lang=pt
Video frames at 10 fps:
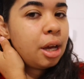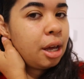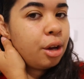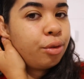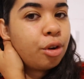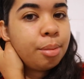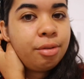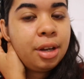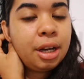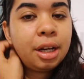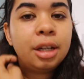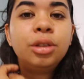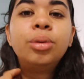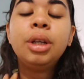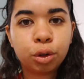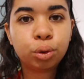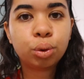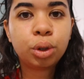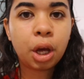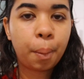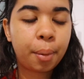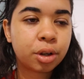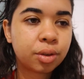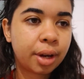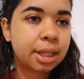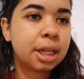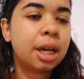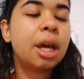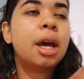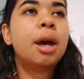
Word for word: é, eu vou me virando e então tudo que eu posso fazer